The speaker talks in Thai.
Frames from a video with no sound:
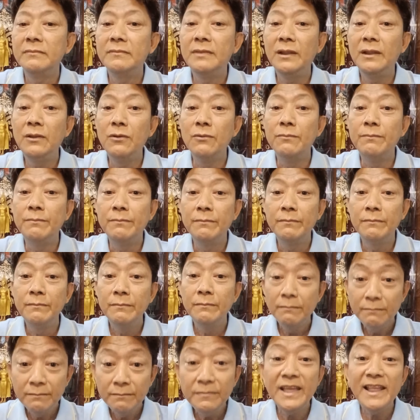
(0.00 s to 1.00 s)
สรุป
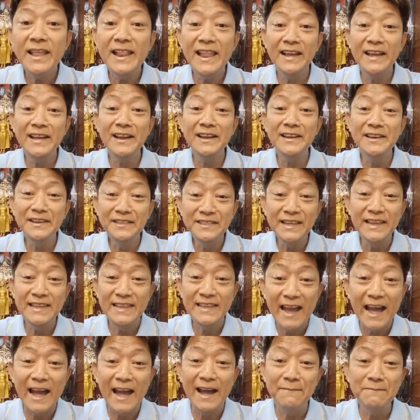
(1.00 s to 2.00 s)
นั่นแหละก็คือส
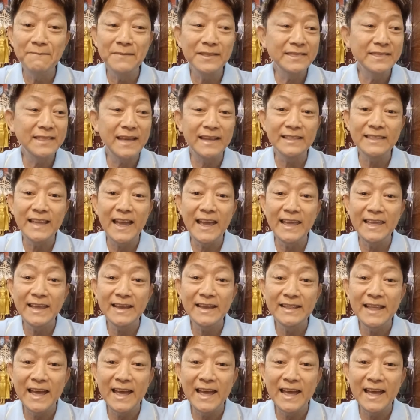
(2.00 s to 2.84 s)
ยามภาษาไทยก